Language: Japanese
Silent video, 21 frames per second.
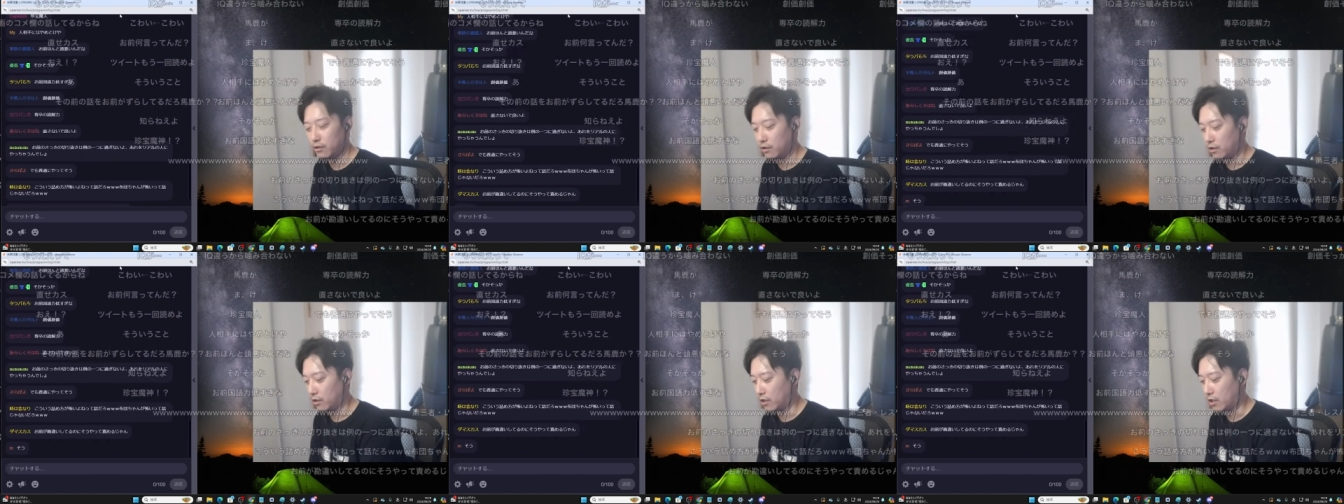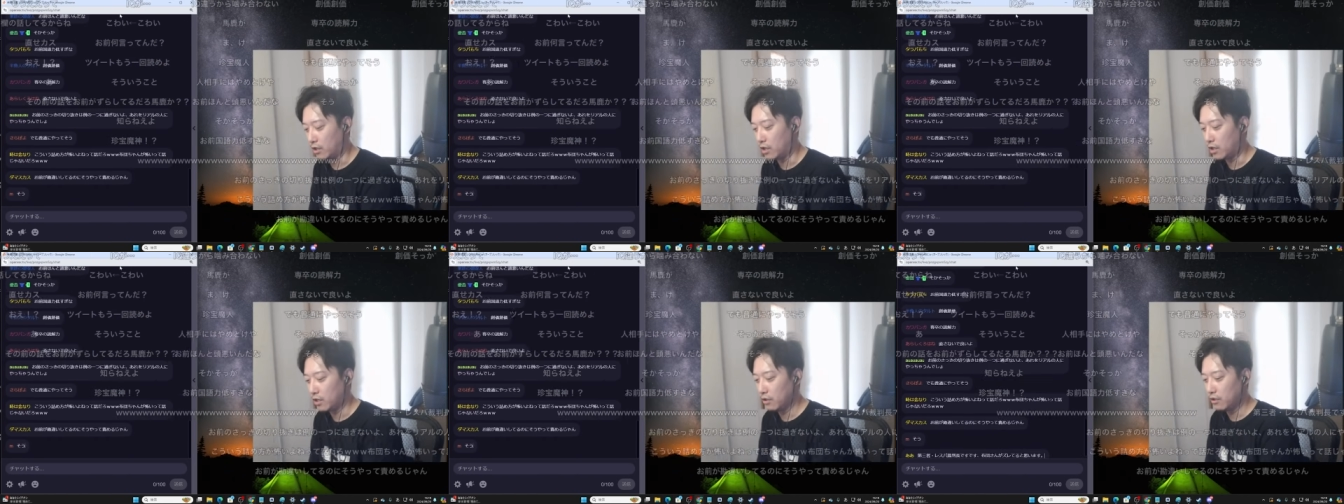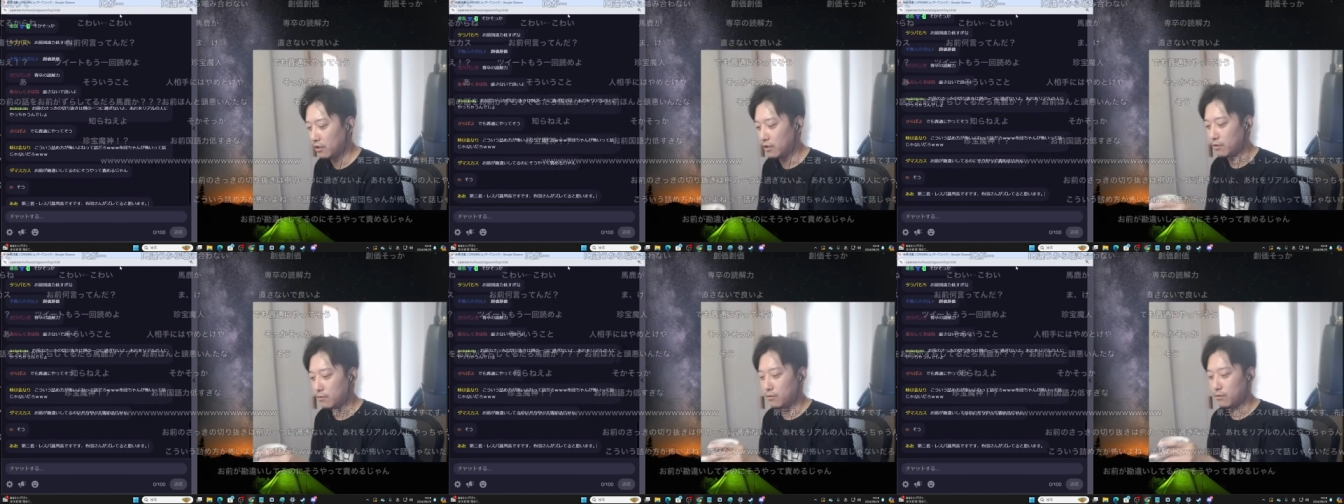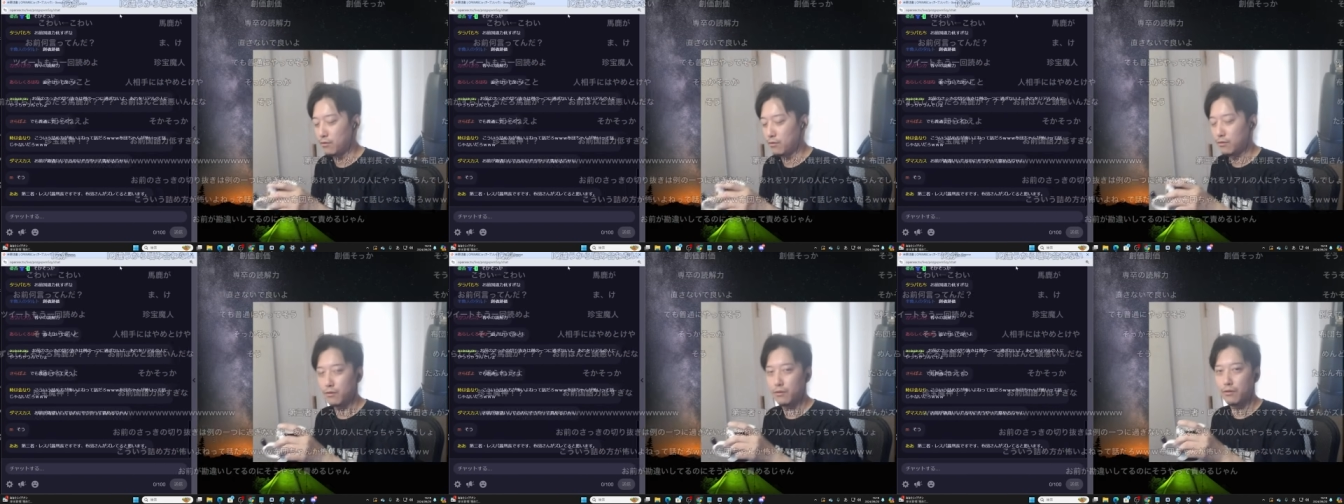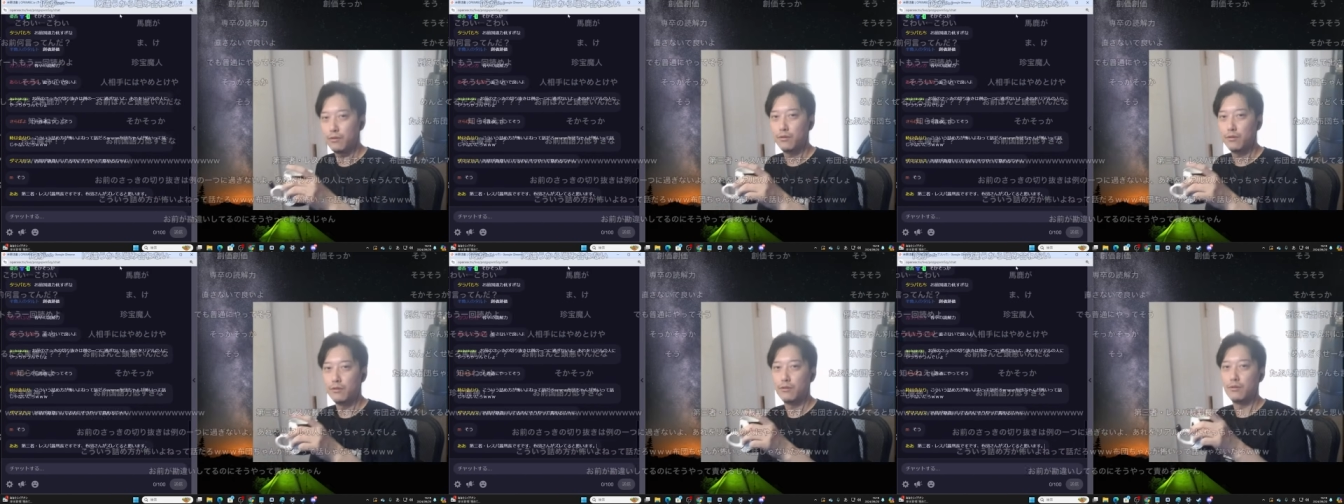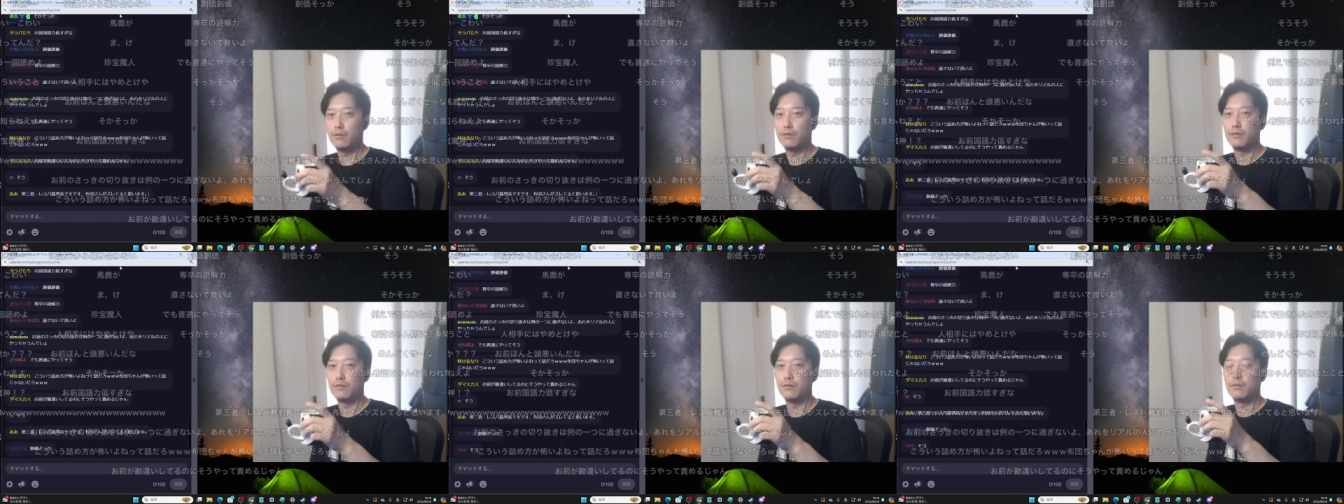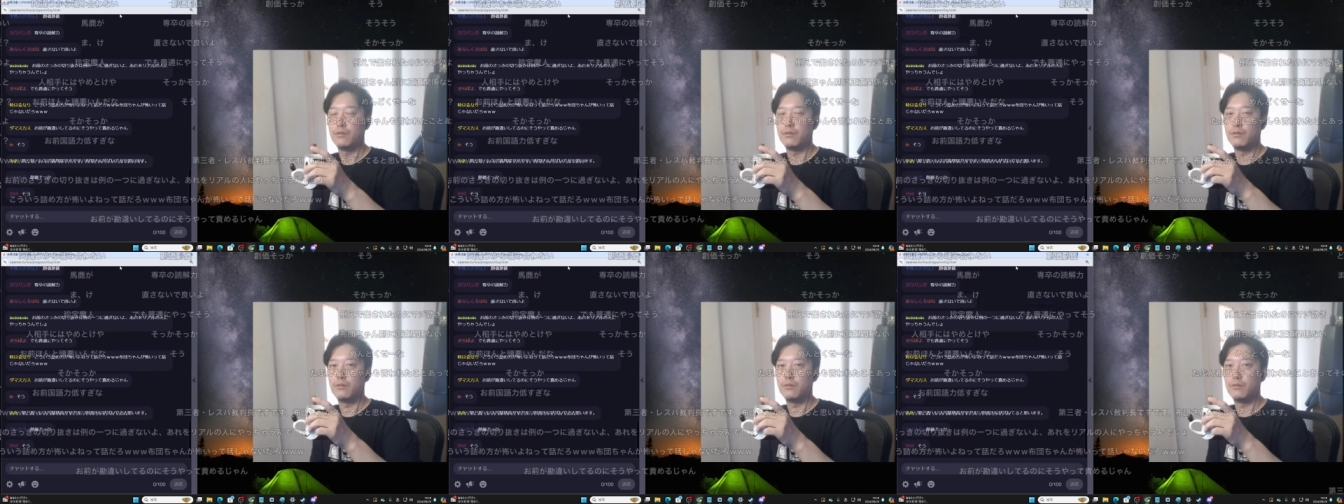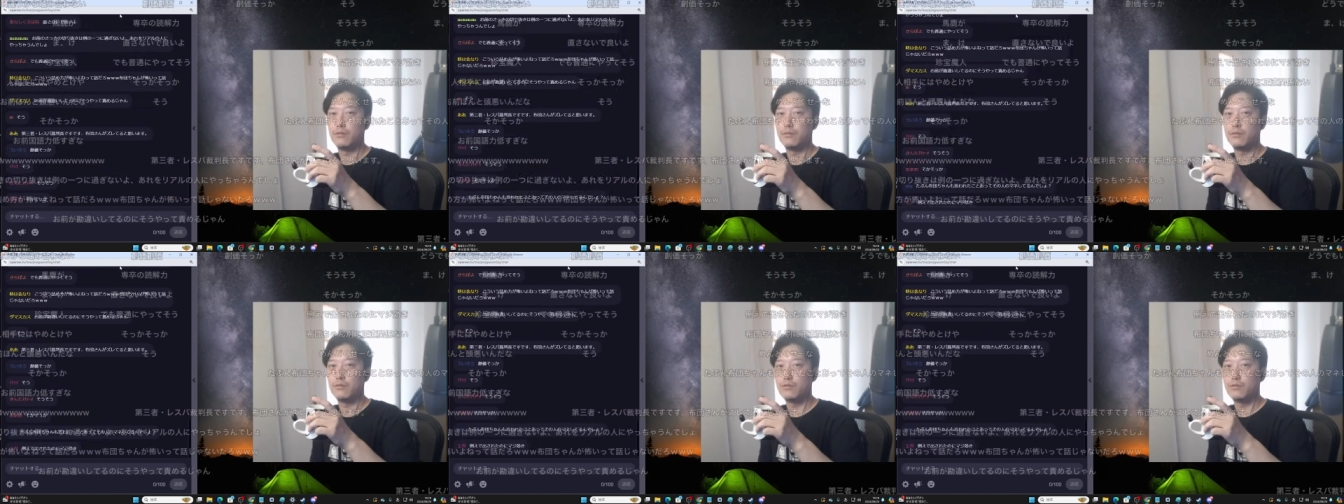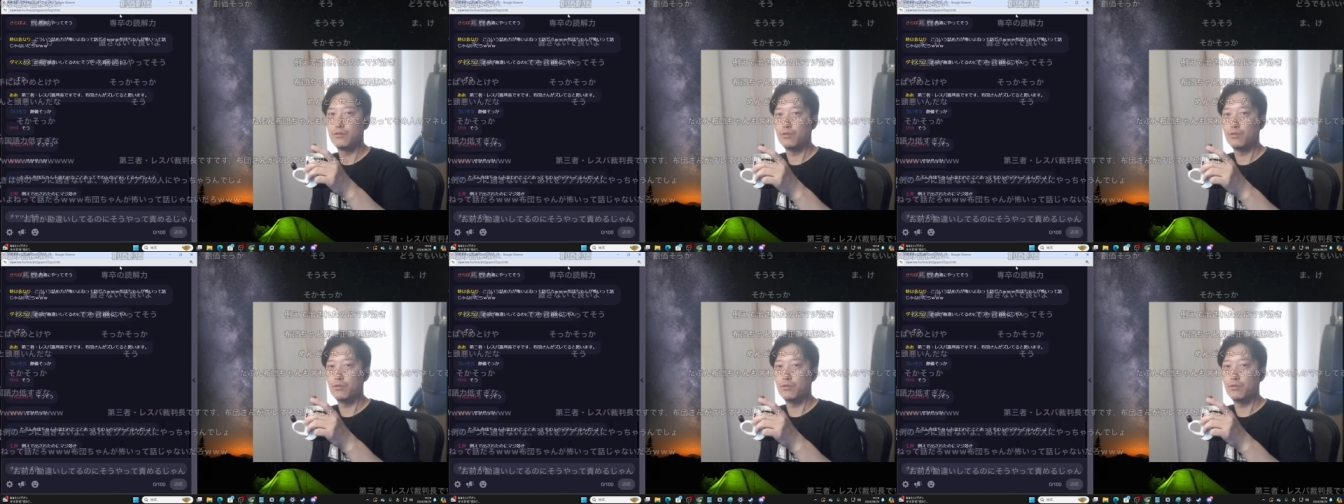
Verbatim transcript: なんかあのー、